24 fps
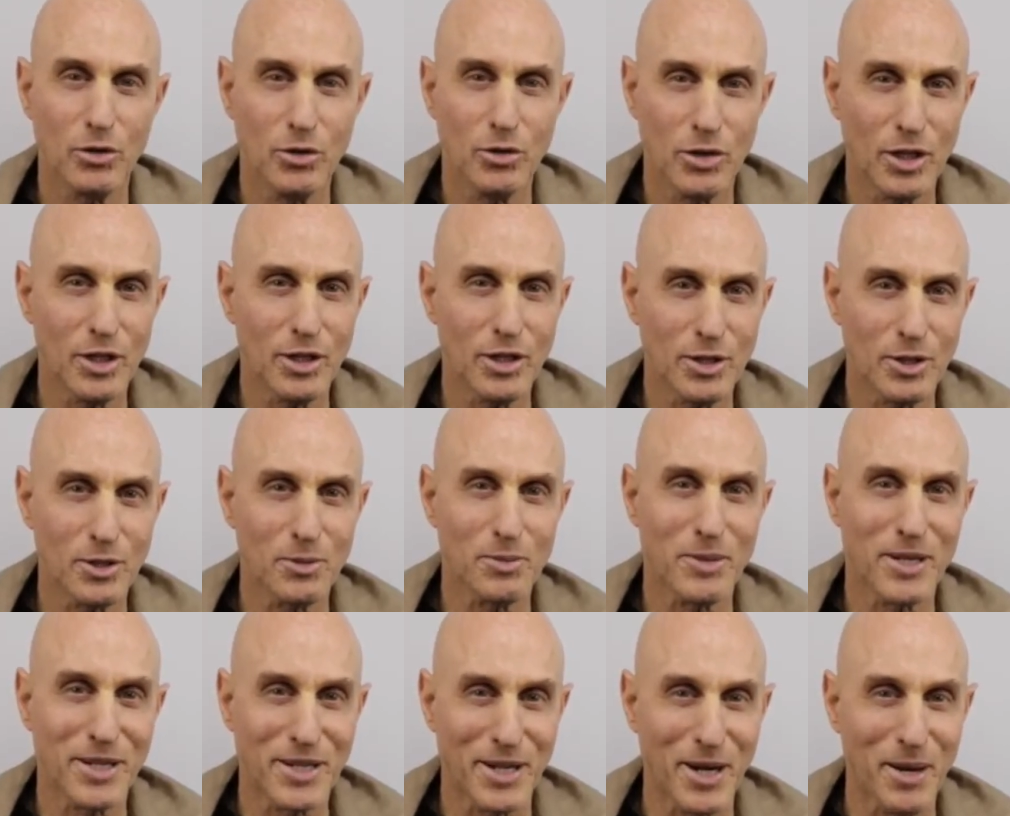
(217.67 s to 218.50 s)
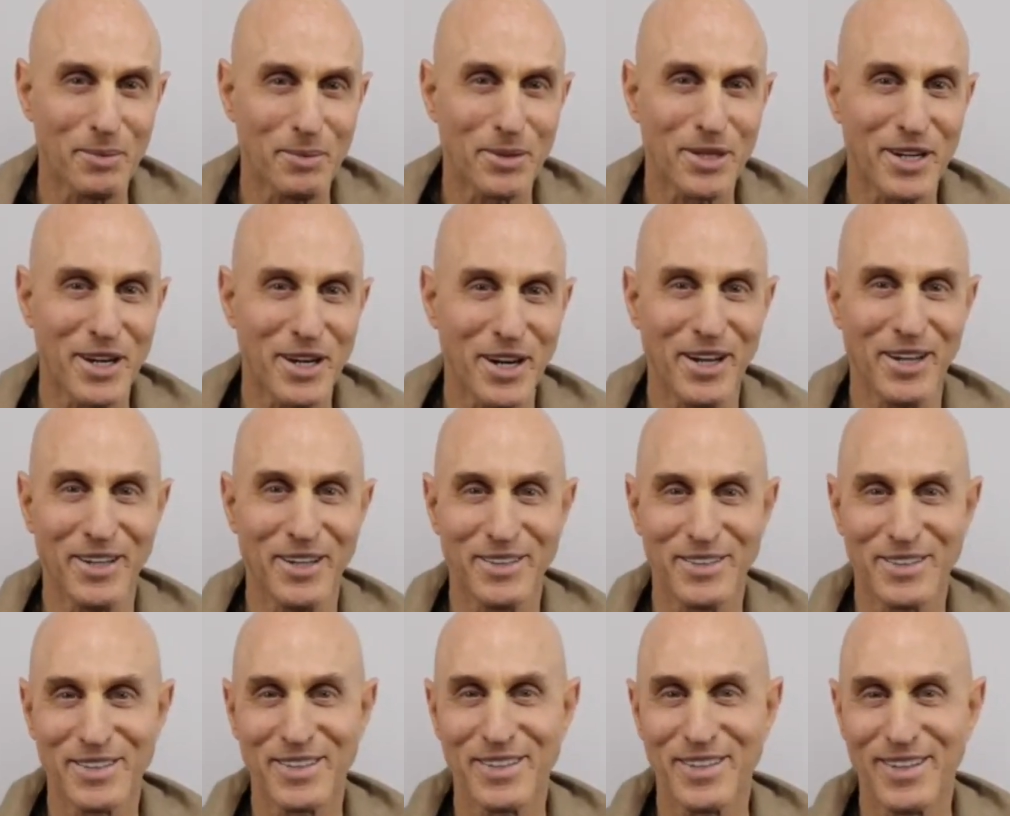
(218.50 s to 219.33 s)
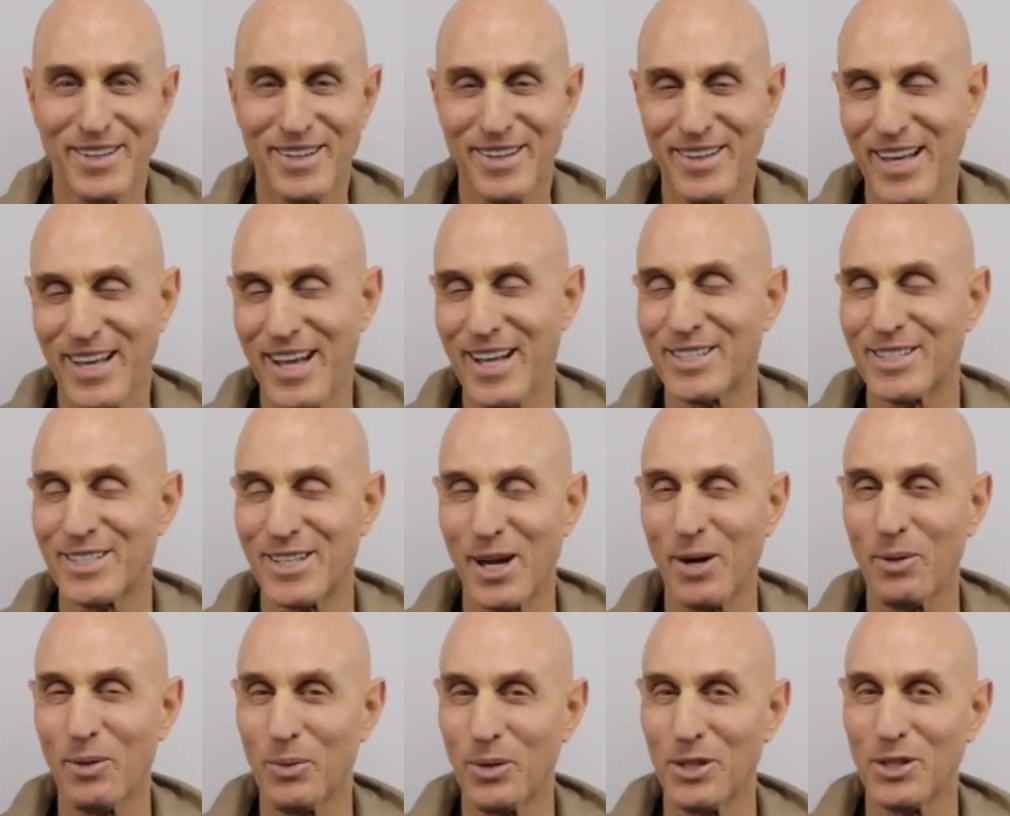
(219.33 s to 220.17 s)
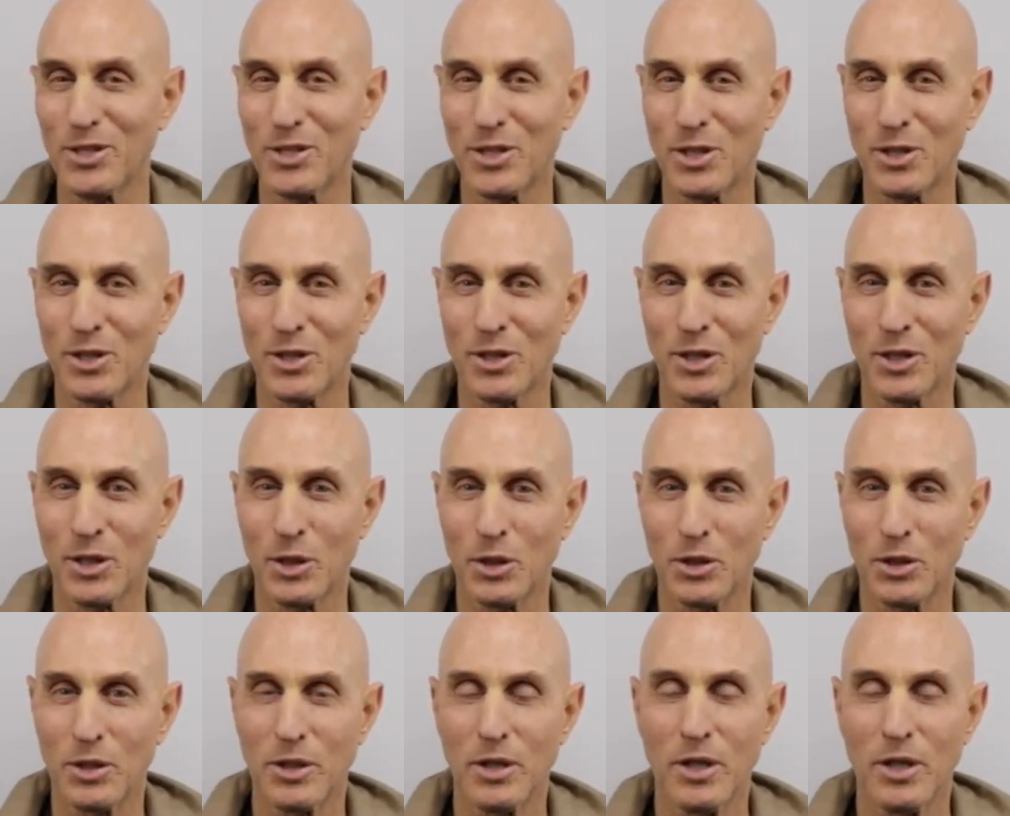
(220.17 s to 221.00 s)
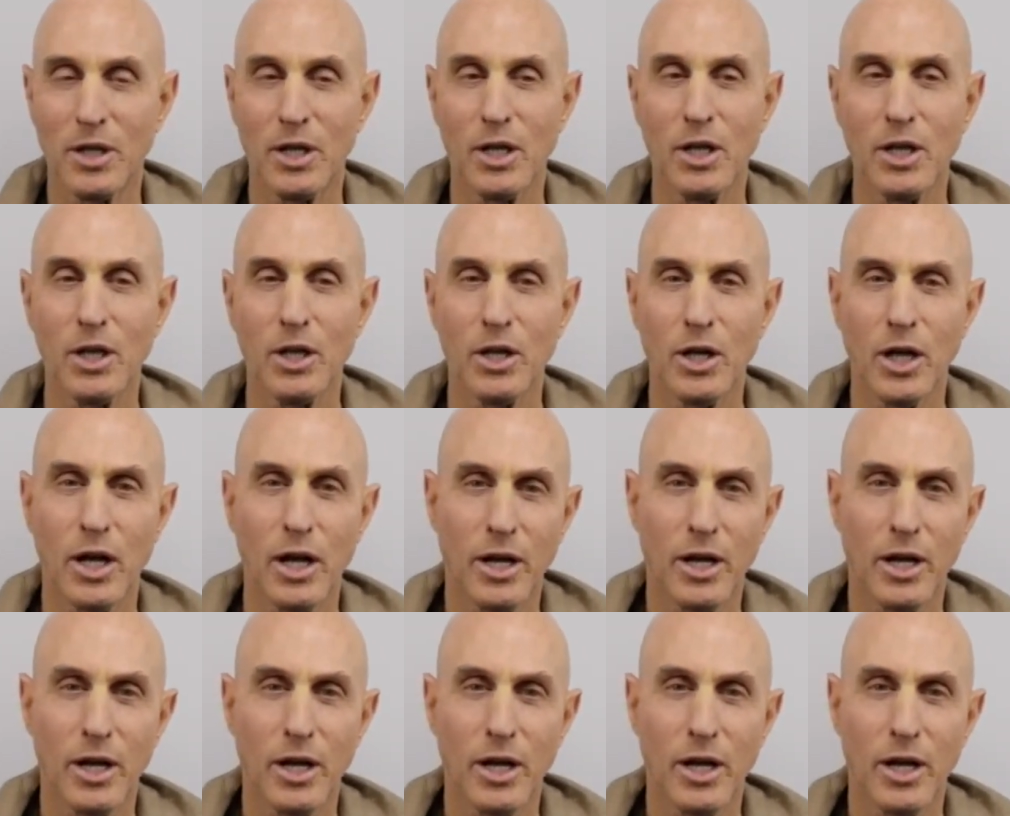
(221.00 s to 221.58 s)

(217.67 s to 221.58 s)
нам говорят о том, что нужно стать добрым. Так мы должны думать.